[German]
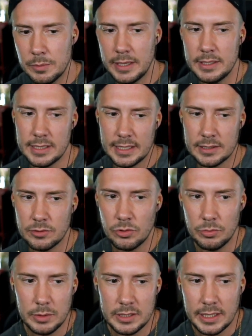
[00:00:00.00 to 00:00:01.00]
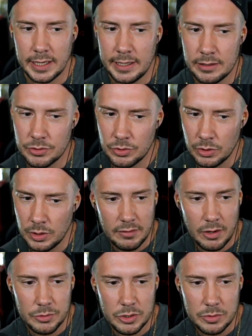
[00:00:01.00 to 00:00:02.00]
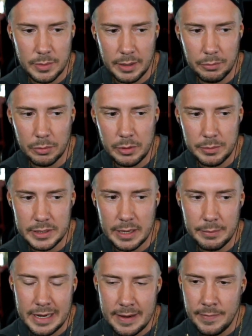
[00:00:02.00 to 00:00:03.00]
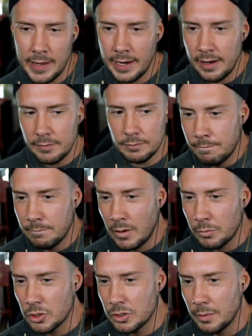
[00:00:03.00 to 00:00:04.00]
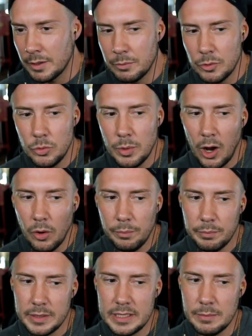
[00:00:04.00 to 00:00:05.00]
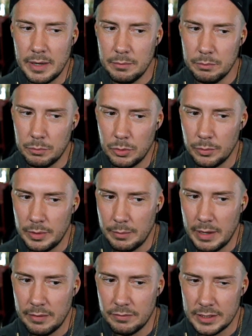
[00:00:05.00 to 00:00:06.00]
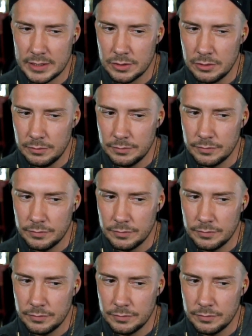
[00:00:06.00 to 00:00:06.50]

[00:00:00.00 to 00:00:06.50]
mal hinsetzen und mit dir reden so. Warum sollte man ein Problem mit dir haben? Naja, warum sollte man überhaupt mit jemandem ein Problem haben, weißt du?